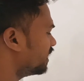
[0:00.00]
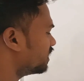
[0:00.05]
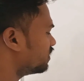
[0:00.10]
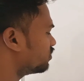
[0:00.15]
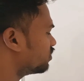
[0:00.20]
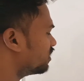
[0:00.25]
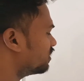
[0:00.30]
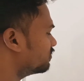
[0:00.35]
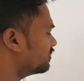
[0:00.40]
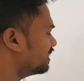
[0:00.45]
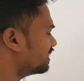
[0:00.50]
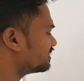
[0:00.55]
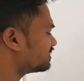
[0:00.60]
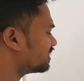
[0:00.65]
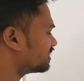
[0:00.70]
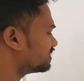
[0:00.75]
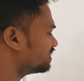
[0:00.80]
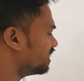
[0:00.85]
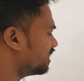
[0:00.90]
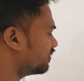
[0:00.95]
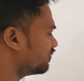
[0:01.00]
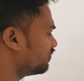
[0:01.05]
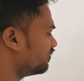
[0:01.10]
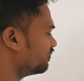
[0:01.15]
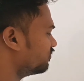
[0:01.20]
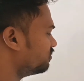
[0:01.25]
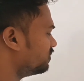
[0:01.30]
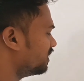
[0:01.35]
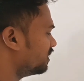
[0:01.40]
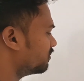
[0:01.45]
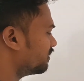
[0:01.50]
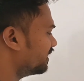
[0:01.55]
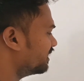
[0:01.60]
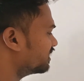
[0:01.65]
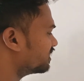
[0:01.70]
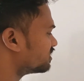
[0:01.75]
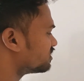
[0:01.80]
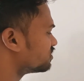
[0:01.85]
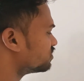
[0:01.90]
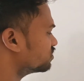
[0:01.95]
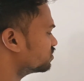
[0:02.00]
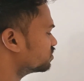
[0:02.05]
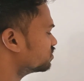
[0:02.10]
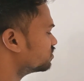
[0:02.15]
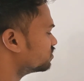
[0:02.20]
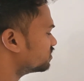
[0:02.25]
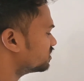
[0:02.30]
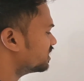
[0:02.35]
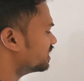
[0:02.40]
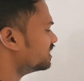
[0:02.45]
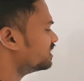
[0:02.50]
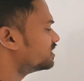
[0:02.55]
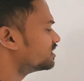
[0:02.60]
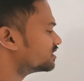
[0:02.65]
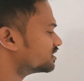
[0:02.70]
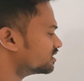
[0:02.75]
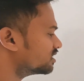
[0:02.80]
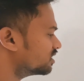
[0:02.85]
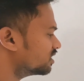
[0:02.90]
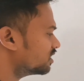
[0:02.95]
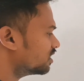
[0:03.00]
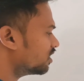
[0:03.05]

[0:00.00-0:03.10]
48 को हम लिख सकते हैं 50 माइनस टू राइट